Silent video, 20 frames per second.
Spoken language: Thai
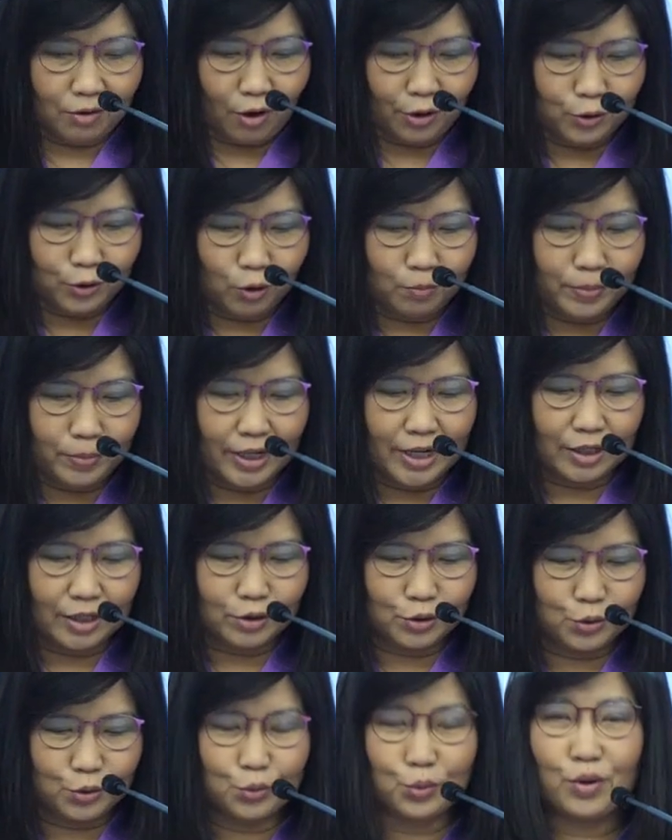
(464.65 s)
รอยนต์เป็นอย่าง
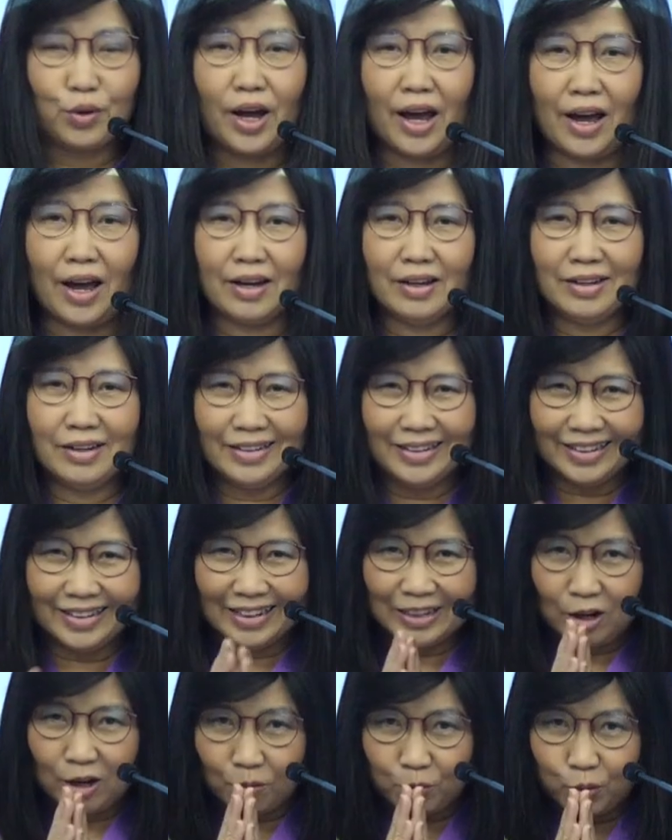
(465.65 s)
สูงค่ะ
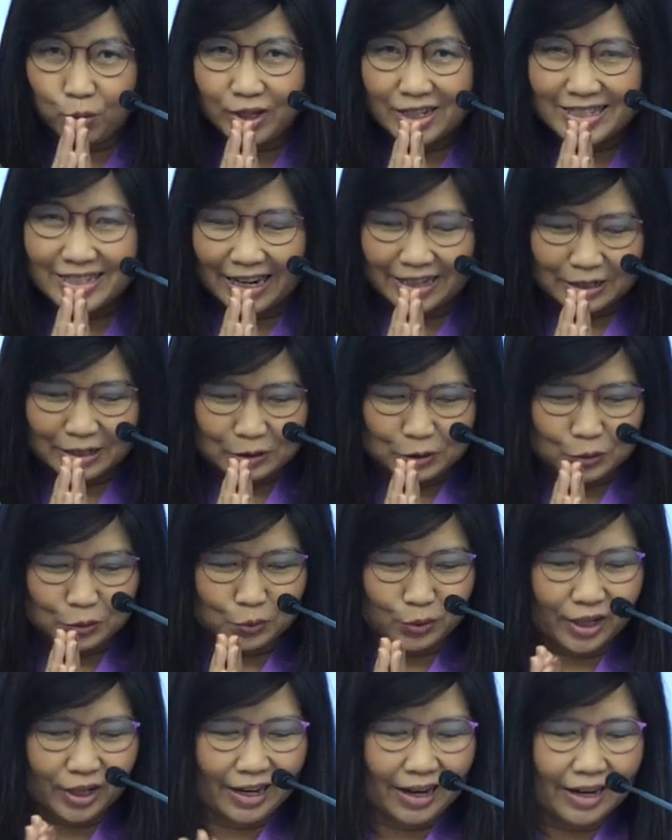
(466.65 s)
ขอบคุณอาจารย์อย่างสู
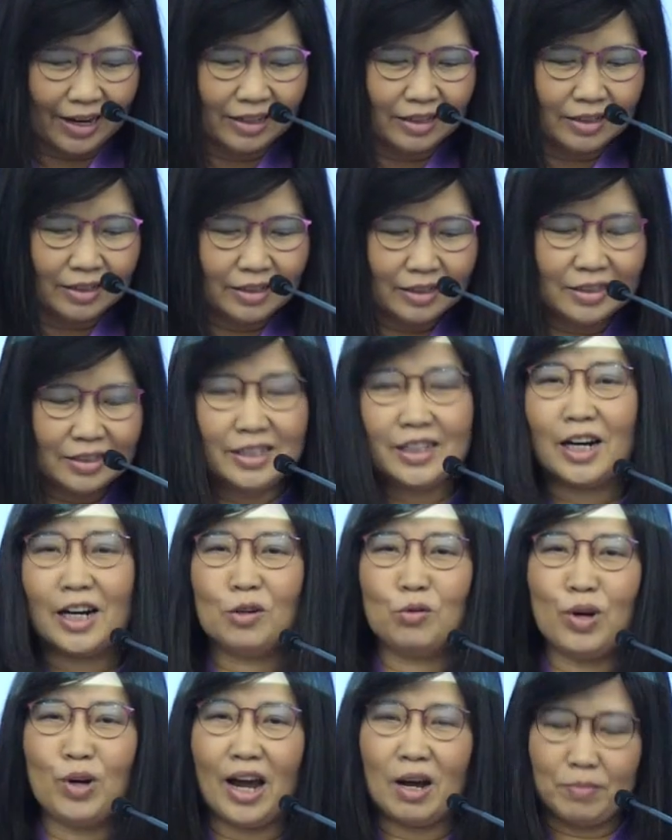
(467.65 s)
งนะคะที่ก
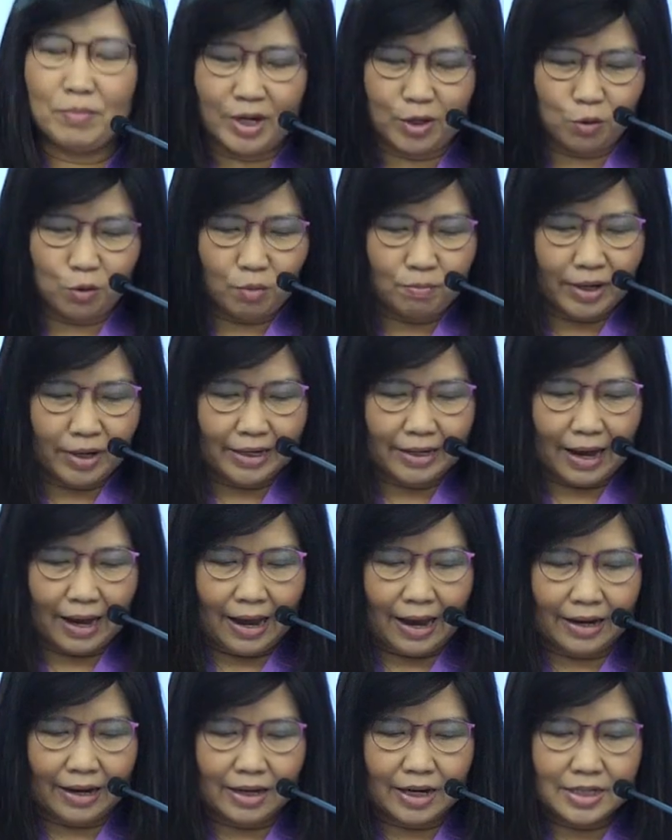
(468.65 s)
รุณามาร่วมบรร
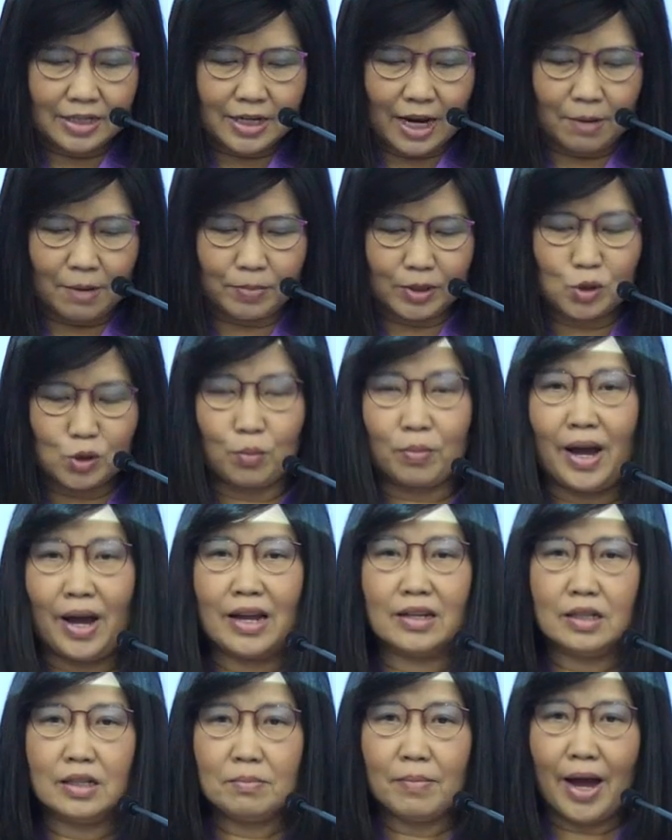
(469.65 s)
ยายและแชร์ประสบกา
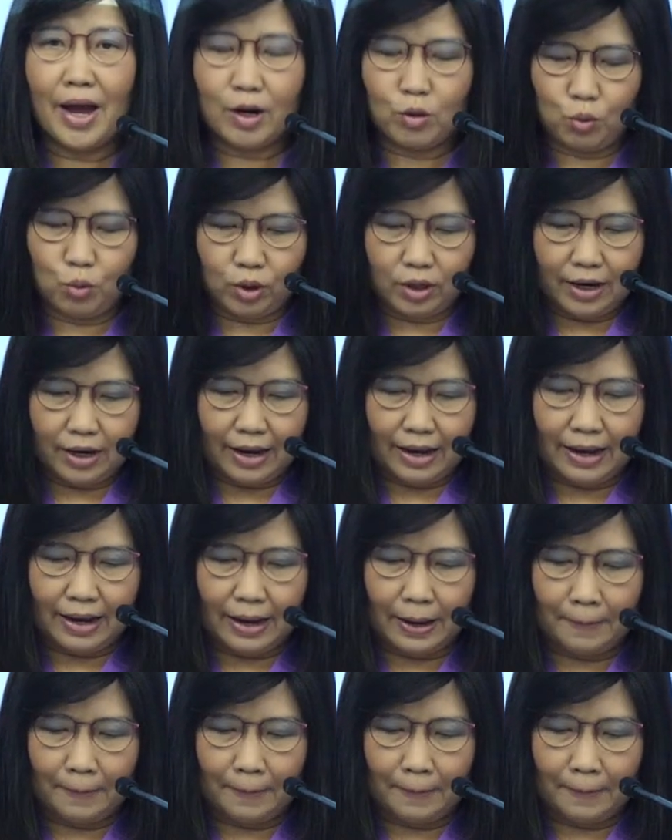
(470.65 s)
รณ์ที่มากคุณค่า